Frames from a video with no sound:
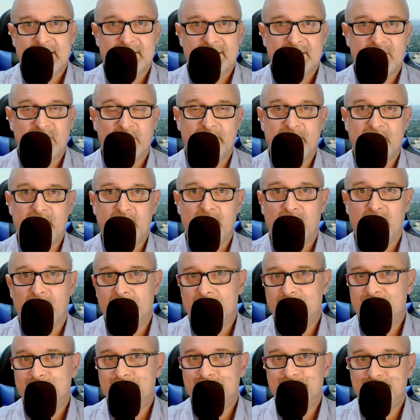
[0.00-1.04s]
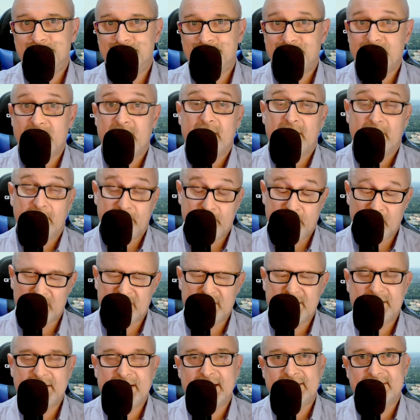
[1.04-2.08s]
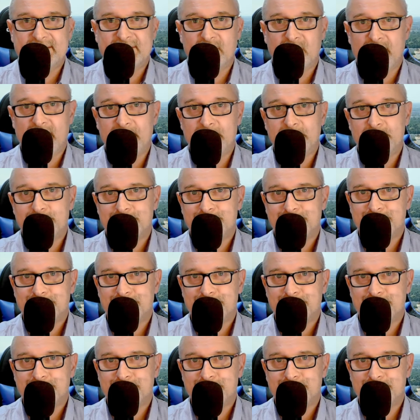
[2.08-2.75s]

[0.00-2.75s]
to było mm, pod nadzorem